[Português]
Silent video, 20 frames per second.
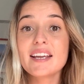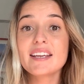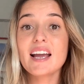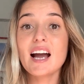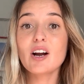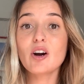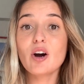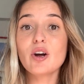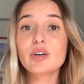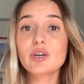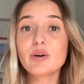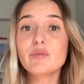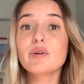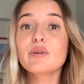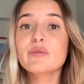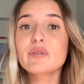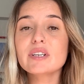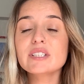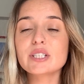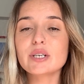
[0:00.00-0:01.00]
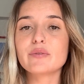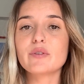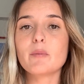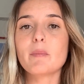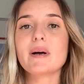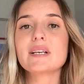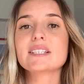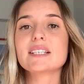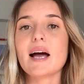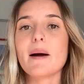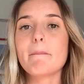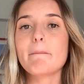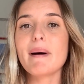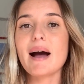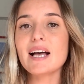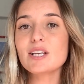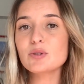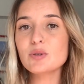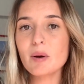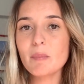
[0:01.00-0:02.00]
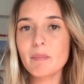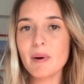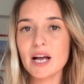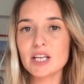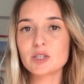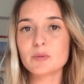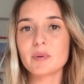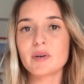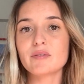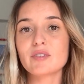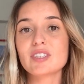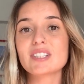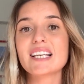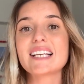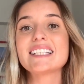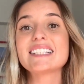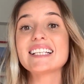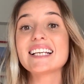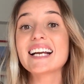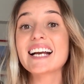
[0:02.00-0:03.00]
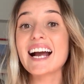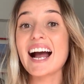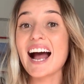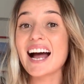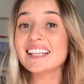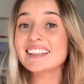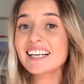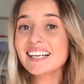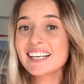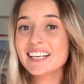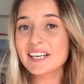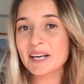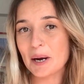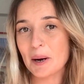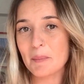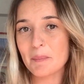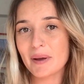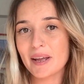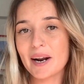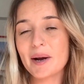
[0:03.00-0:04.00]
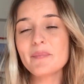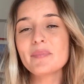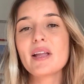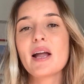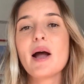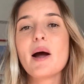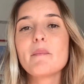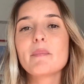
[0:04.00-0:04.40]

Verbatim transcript: E agora o que eu vou fazer? Eu vou passar passo a passo para vocês em cada câmera,